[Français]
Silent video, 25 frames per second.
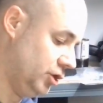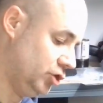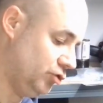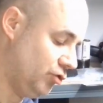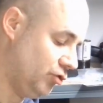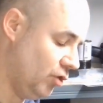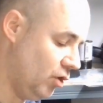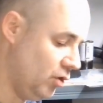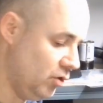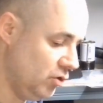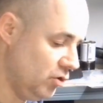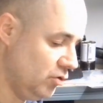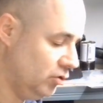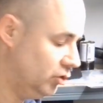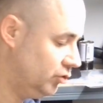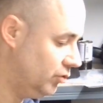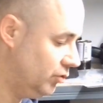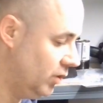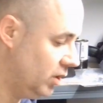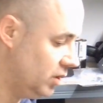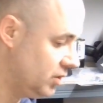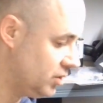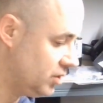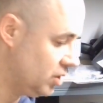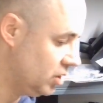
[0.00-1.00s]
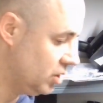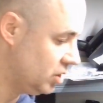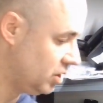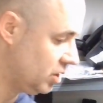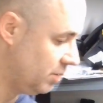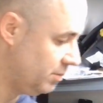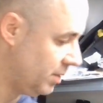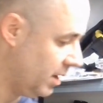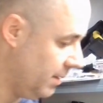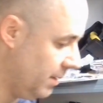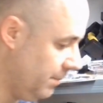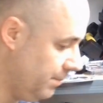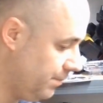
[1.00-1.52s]
je vais, je vais le laisser, j'aime
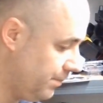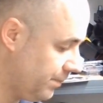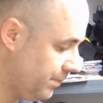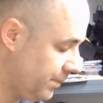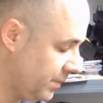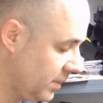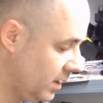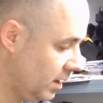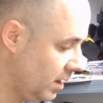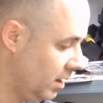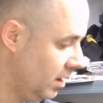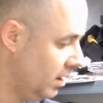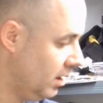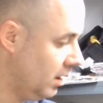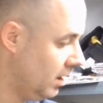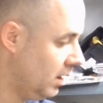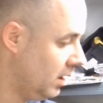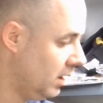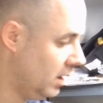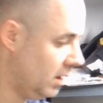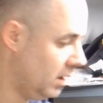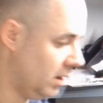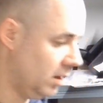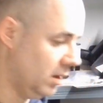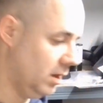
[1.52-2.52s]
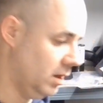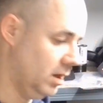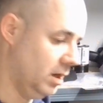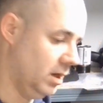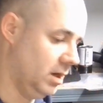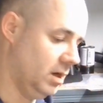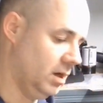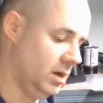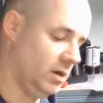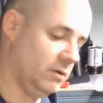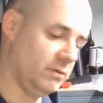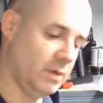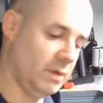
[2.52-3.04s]
bien.
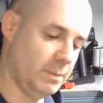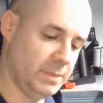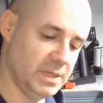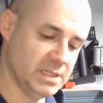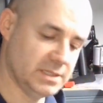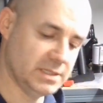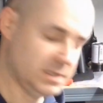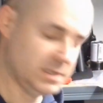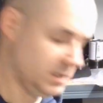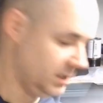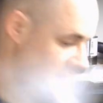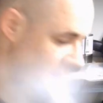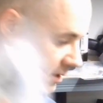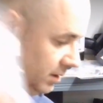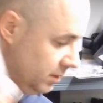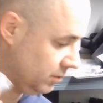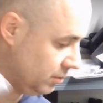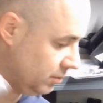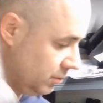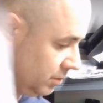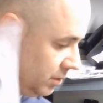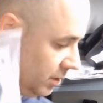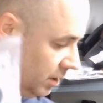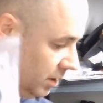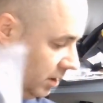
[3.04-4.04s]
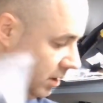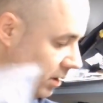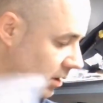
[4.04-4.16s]
Euh, on va passer donc